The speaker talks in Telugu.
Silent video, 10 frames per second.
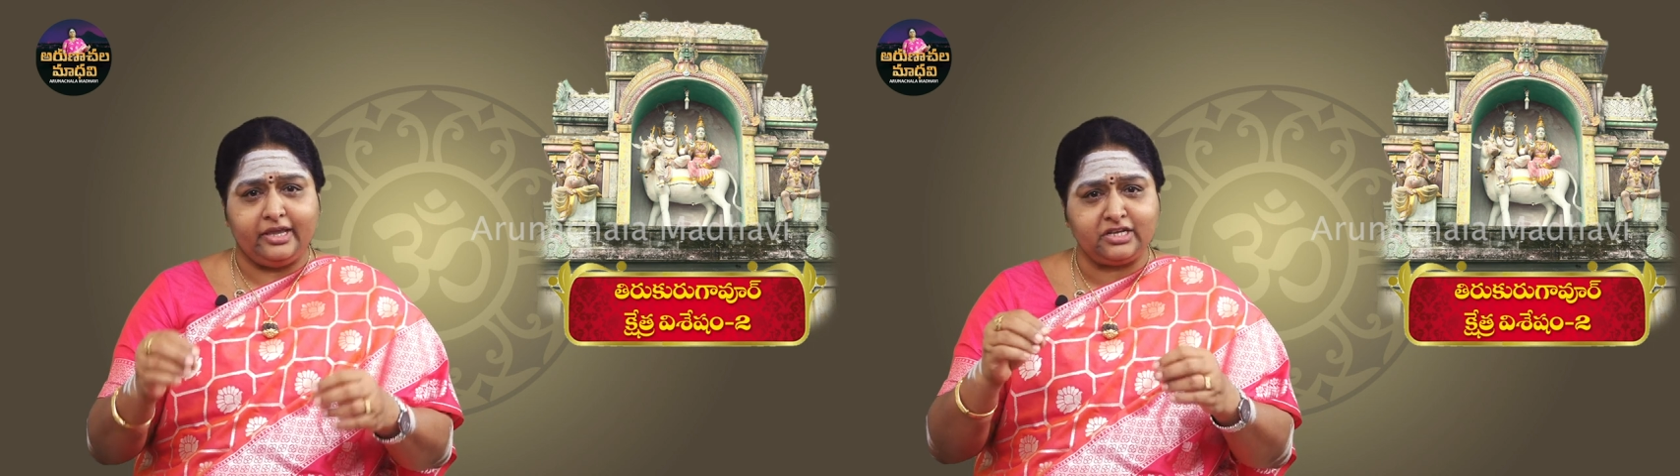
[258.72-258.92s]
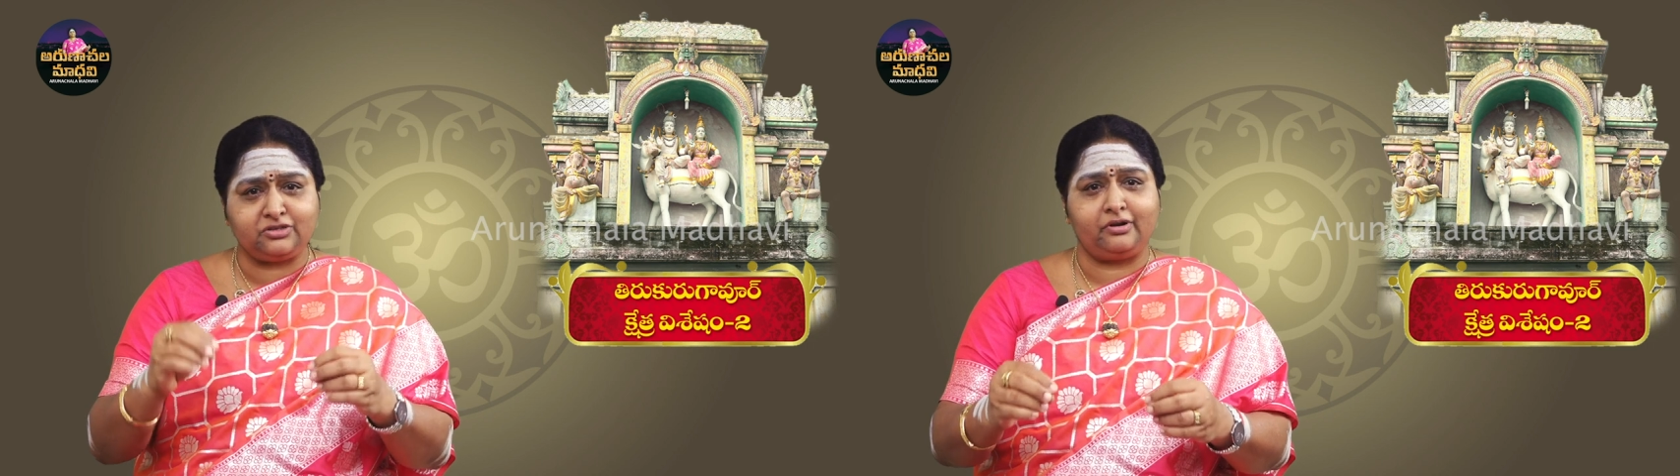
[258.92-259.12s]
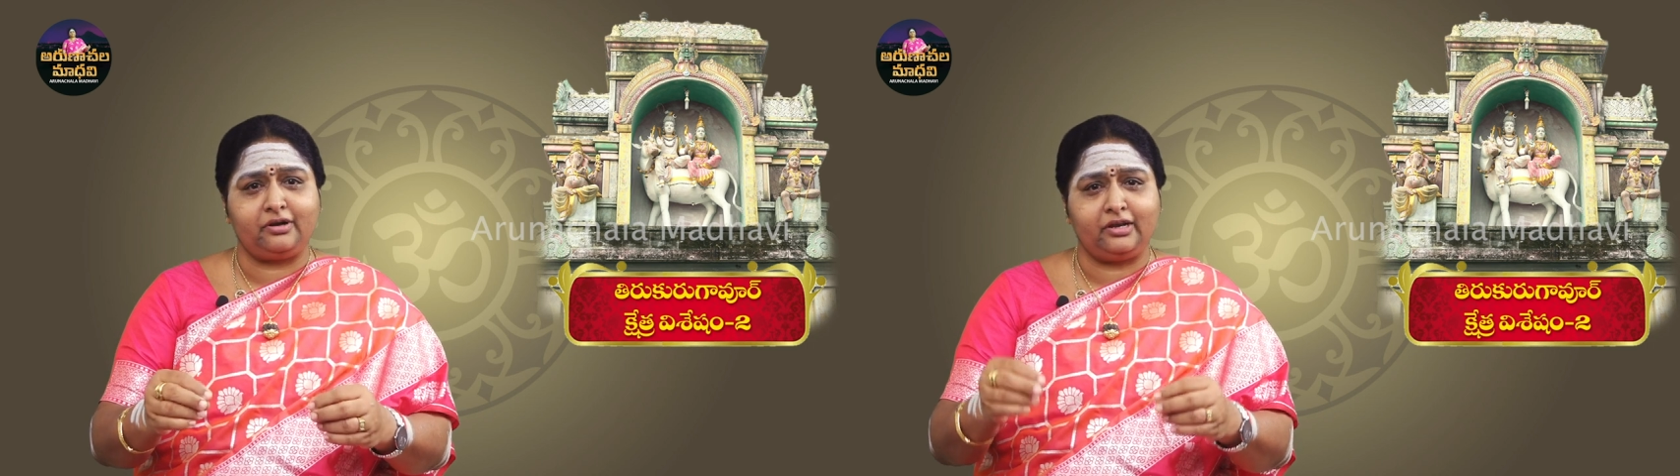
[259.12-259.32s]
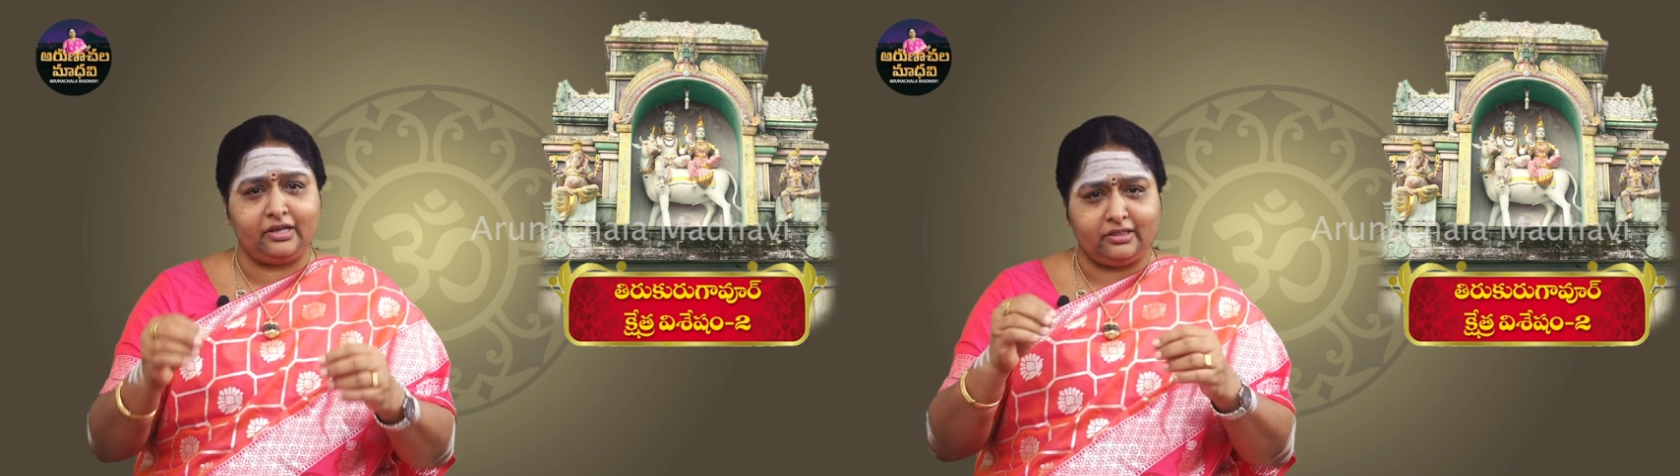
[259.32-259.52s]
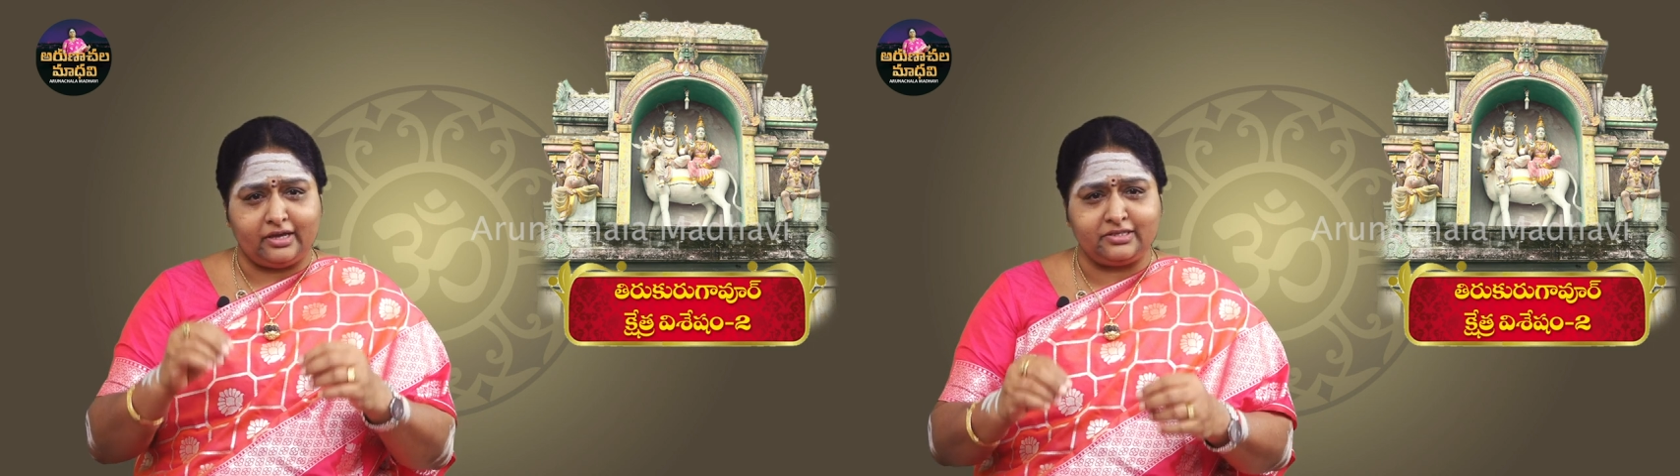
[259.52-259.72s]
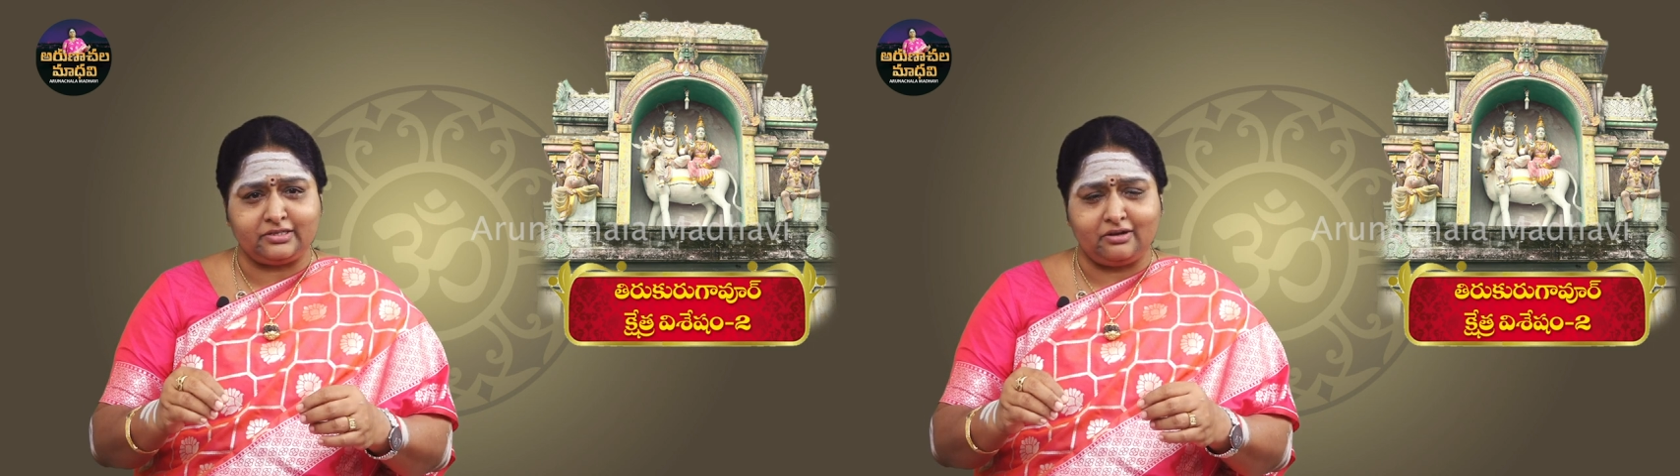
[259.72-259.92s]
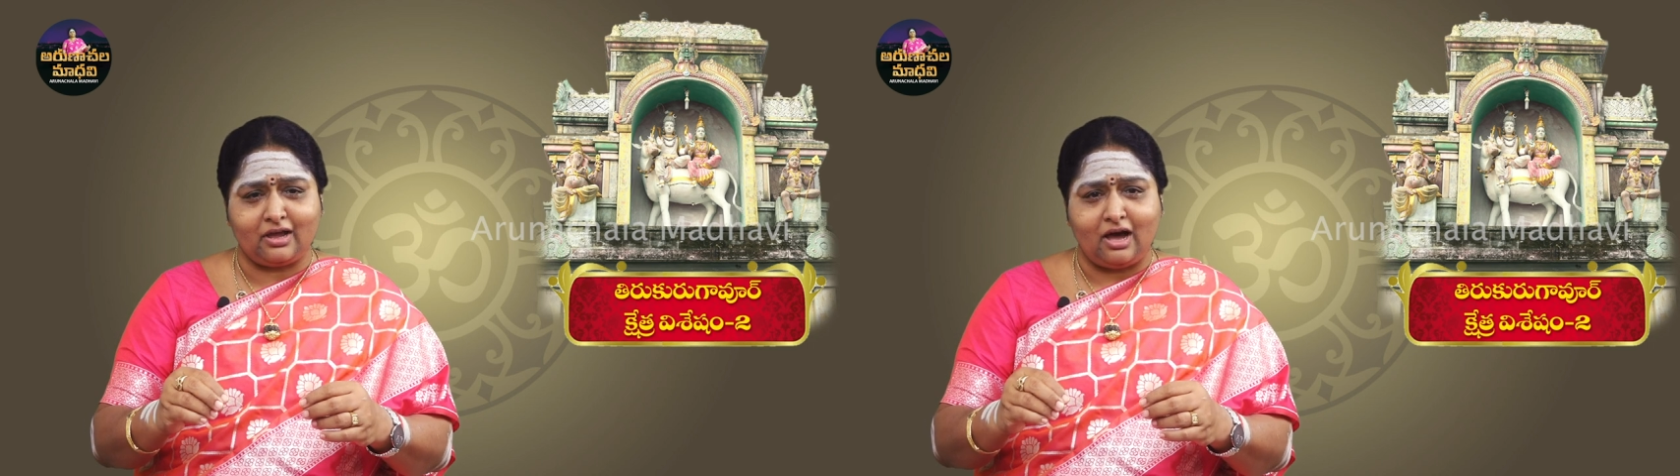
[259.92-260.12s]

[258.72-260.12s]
ఈశ్వరుని నీ దర్శనం